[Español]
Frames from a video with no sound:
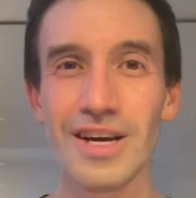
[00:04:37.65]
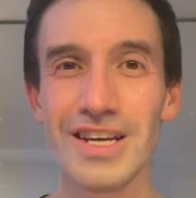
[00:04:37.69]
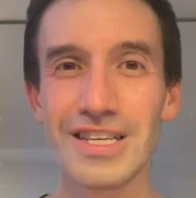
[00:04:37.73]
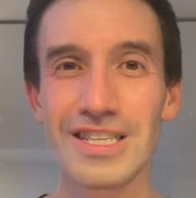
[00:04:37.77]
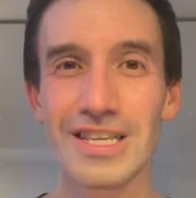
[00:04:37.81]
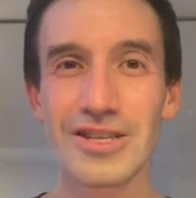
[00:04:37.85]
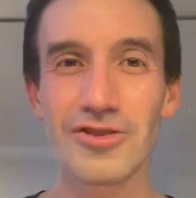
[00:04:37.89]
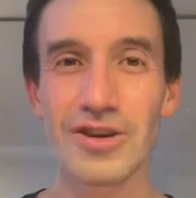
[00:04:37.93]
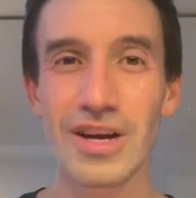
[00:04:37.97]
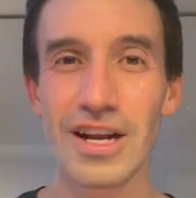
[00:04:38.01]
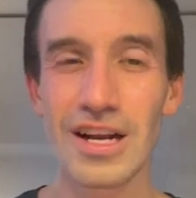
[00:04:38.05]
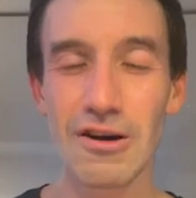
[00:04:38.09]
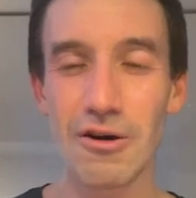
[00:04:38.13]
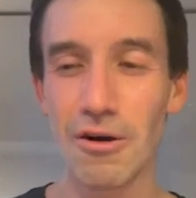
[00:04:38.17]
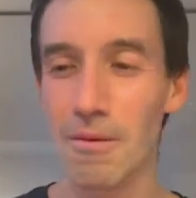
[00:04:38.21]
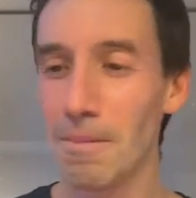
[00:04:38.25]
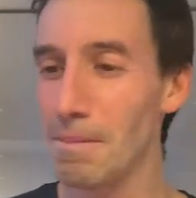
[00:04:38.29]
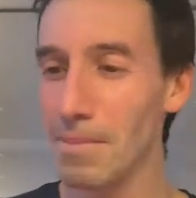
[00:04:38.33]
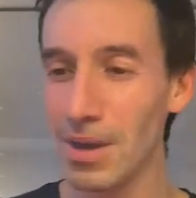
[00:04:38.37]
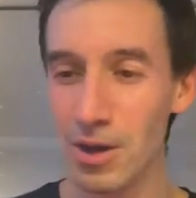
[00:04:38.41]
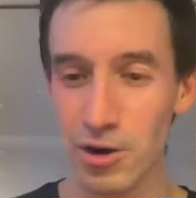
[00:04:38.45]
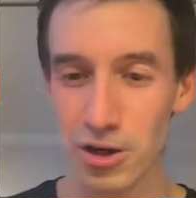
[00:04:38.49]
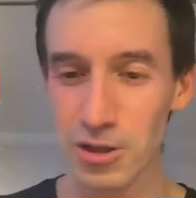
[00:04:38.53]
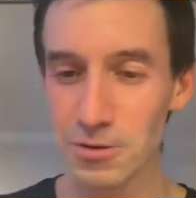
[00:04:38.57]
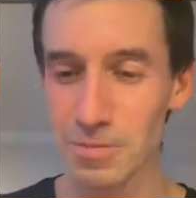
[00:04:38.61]
Si soy el con
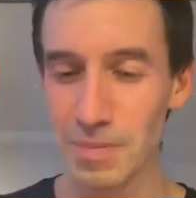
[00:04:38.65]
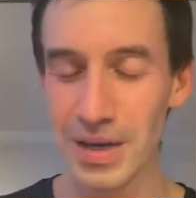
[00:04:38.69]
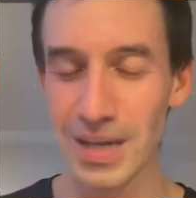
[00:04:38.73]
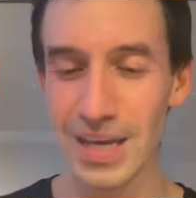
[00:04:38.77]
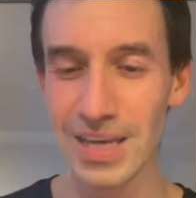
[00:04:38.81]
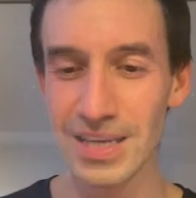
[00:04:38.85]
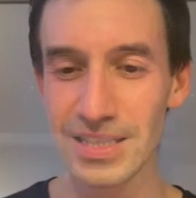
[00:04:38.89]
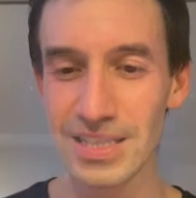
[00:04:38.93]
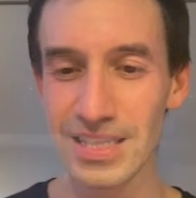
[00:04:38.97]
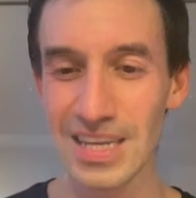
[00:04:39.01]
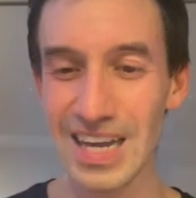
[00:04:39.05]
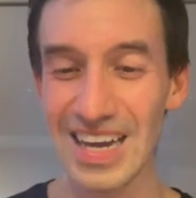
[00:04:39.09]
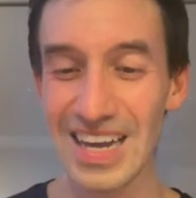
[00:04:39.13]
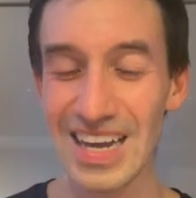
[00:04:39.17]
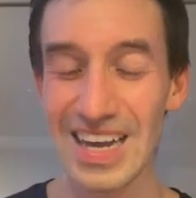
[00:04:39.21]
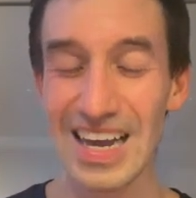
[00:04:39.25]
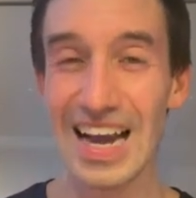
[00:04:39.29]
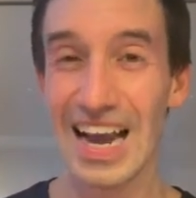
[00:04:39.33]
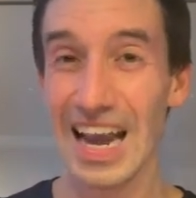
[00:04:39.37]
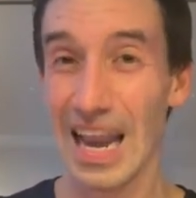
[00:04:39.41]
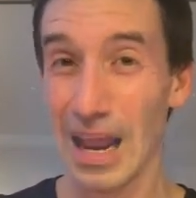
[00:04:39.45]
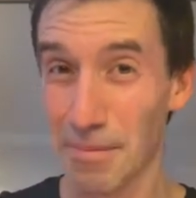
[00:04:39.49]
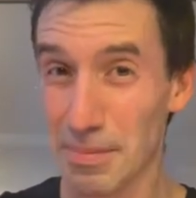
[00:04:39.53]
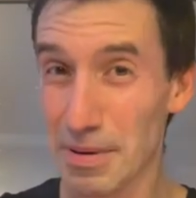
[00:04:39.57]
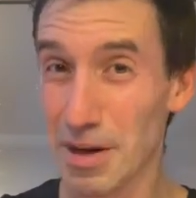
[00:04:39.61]
menos experiencia,
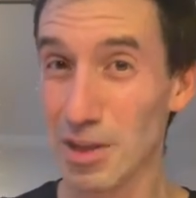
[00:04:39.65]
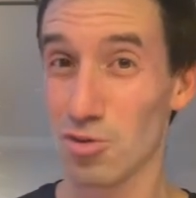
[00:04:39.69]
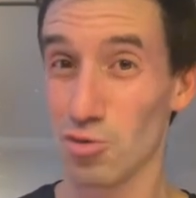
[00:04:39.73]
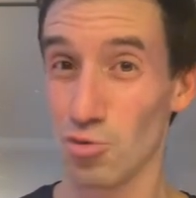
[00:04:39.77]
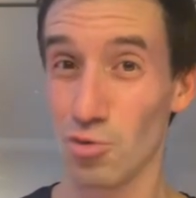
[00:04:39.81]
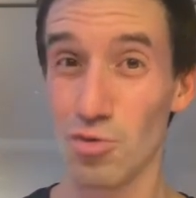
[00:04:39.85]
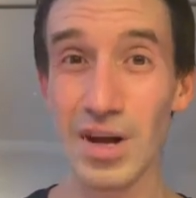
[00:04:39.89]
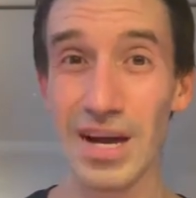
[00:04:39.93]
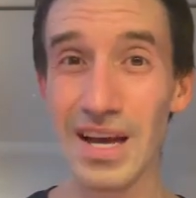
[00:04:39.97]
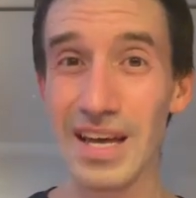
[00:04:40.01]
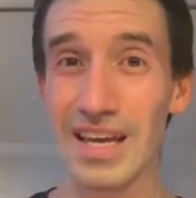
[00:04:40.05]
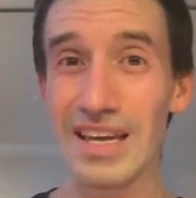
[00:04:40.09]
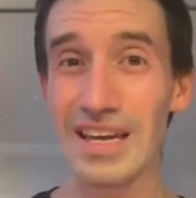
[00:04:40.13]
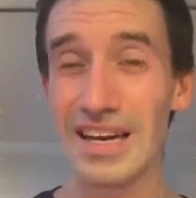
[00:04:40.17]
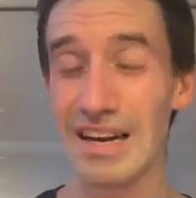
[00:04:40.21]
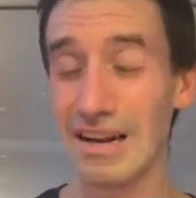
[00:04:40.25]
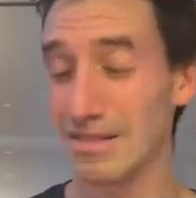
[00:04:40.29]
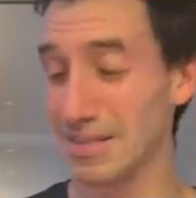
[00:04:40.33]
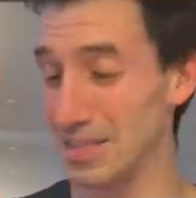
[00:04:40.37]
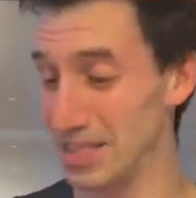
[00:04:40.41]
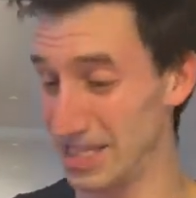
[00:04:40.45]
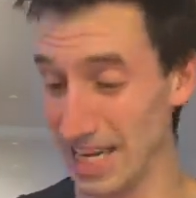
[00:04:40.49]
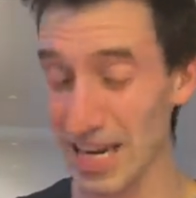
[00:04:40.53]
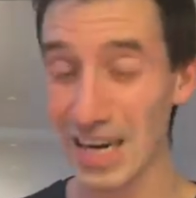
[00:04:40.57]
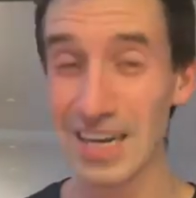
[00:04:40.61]
la apertura y el
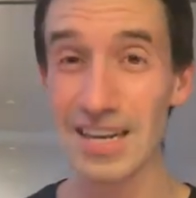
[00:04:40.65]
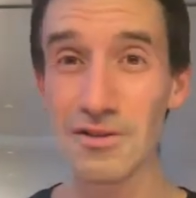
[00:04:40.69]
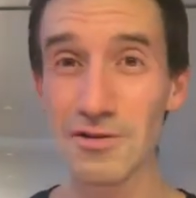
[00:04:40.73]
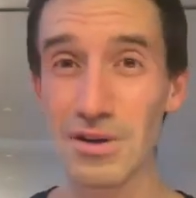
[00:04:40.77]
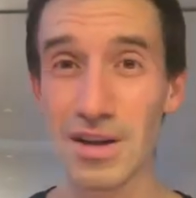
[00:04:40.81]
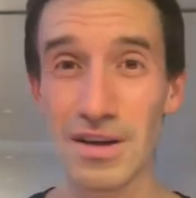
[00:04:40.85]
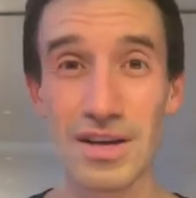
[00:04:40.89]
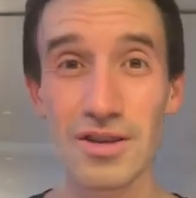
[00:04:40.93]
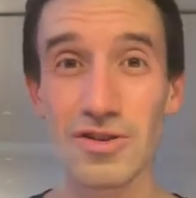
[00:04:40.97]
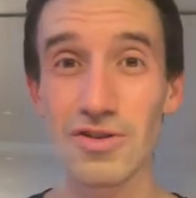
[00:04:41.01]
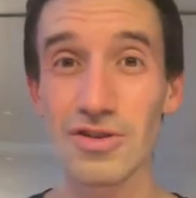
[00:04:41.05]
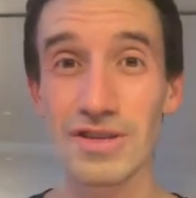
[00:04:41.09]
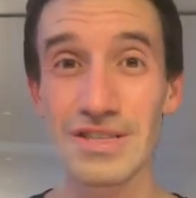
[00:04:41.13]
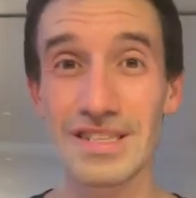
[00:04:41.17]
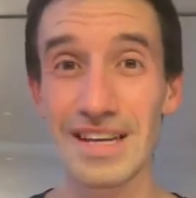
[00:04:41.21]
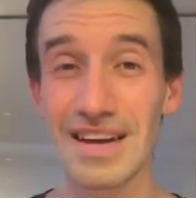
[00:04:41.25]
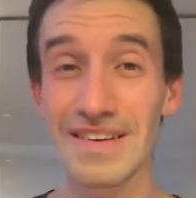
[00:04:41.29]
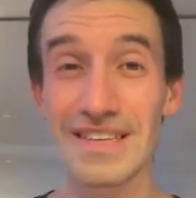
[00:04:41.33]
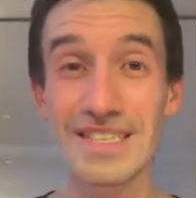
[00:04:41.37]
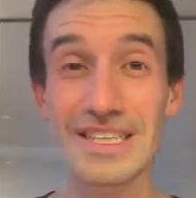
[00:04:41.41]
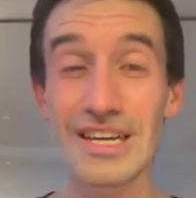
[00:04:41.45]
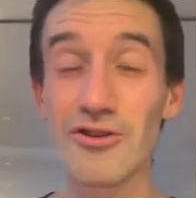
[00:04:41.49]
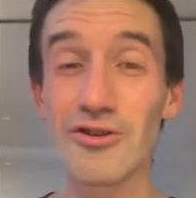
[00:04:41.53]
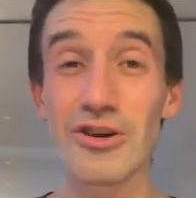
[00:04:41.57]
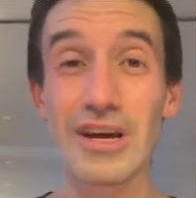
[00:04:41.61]
cierre de un evento es a
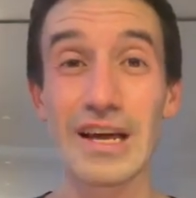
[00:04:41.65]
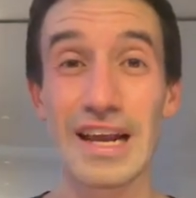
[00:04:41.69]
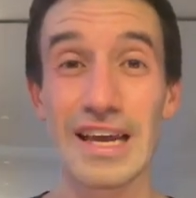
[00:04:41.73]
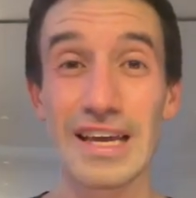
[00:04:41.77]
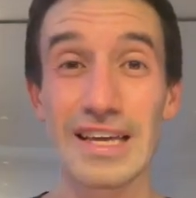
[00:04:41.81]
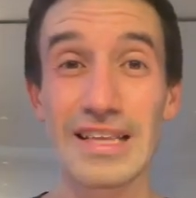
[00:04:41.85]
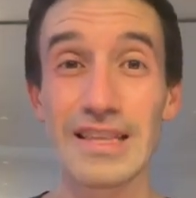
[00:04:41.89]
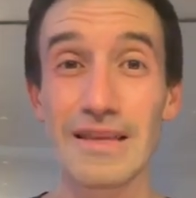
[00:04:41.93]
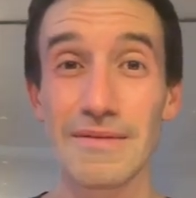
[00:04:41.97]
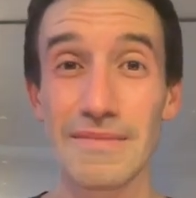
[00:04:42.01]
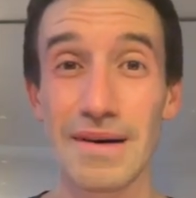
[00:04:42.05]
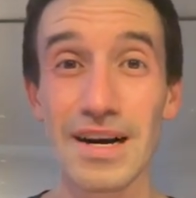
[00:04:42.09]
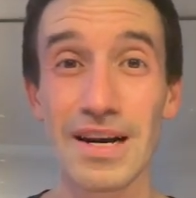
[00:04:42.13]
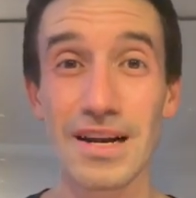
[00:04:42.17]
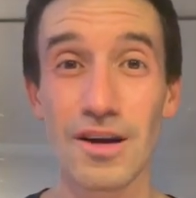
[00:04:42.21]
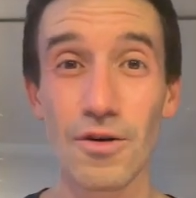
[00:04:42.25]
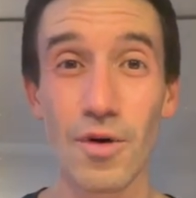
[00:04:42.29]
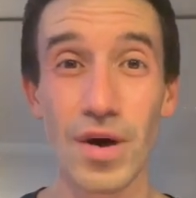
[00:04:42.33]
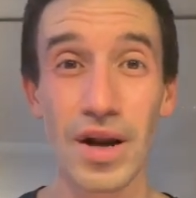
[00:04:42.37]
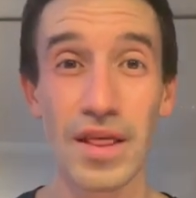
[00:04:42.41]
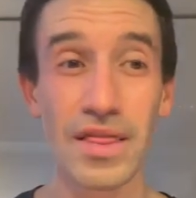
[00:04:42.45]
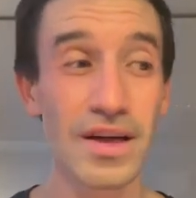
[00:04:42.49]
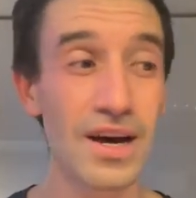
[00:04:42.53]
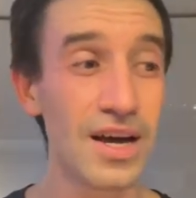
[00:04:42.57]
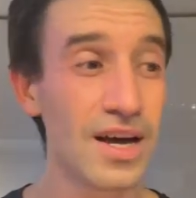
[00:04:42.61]
veces lo que la gente más
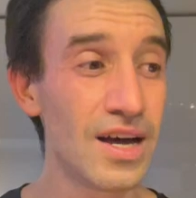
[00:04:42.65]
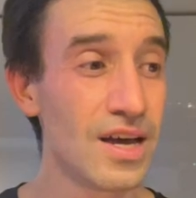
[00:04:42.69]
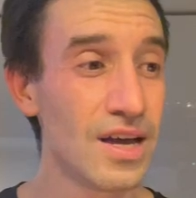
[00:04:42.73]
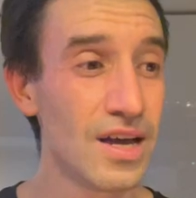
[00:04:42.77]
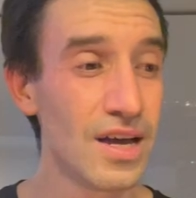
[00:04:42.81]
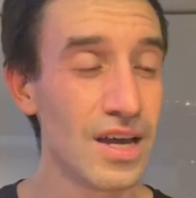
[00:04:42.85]
recuerda.